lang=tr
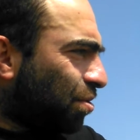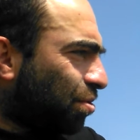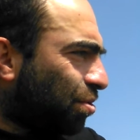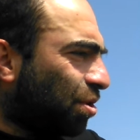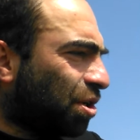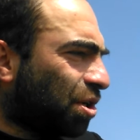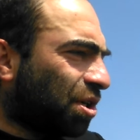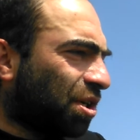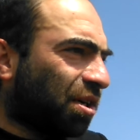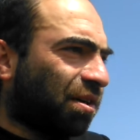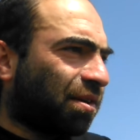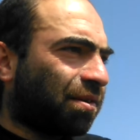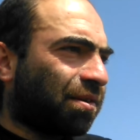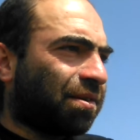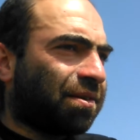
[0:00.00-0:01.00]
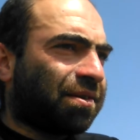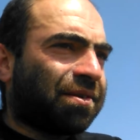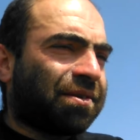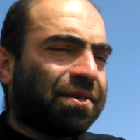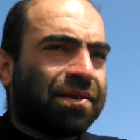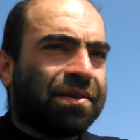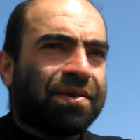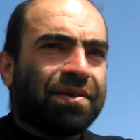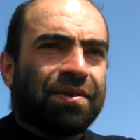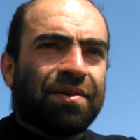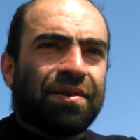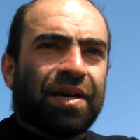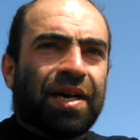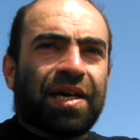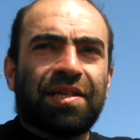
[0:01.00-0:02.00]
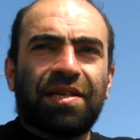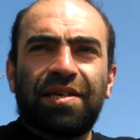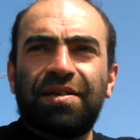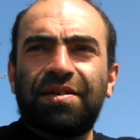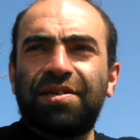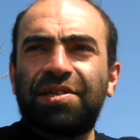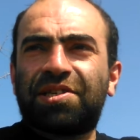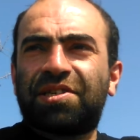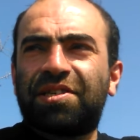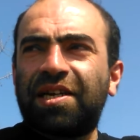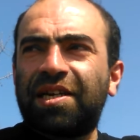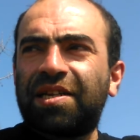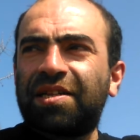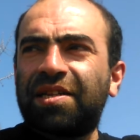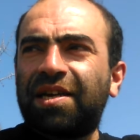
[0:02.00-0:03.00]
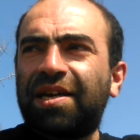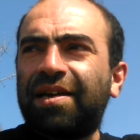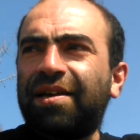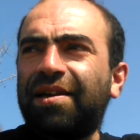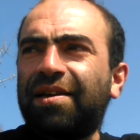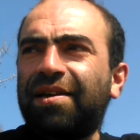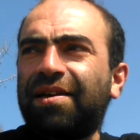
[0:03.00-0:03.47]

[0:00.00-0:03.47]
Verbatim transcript: Diyor ki hani işlerinde